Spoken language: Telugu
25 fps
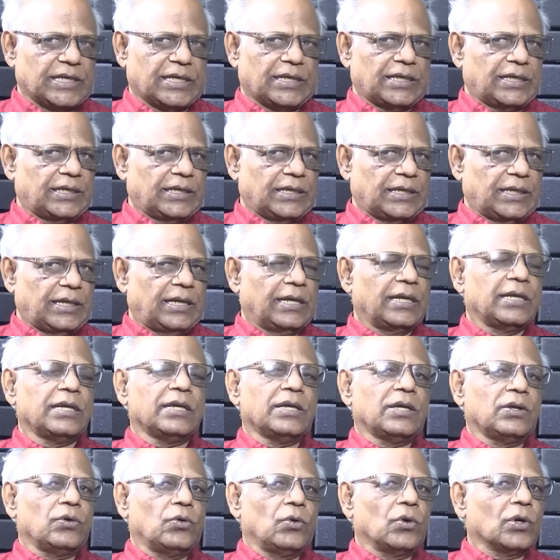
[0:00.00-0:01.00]
చేయాలనే
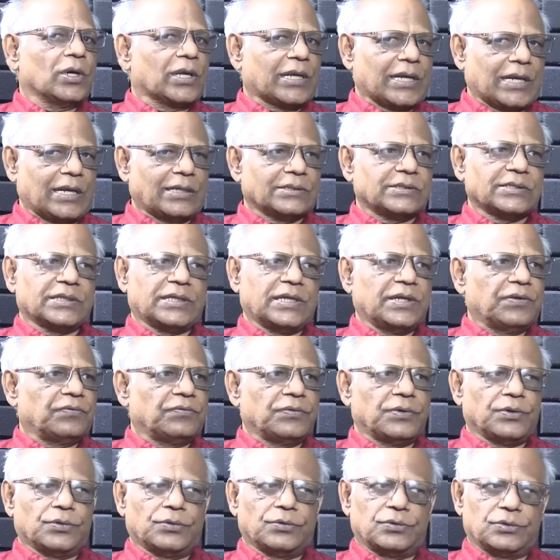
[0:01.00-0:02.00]
ఒక రాజకీయ
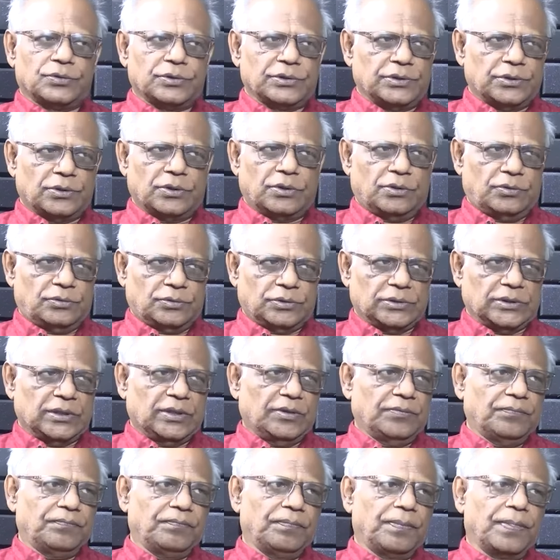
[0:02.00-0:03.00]
వ్యూహం ఇందులో ఉంది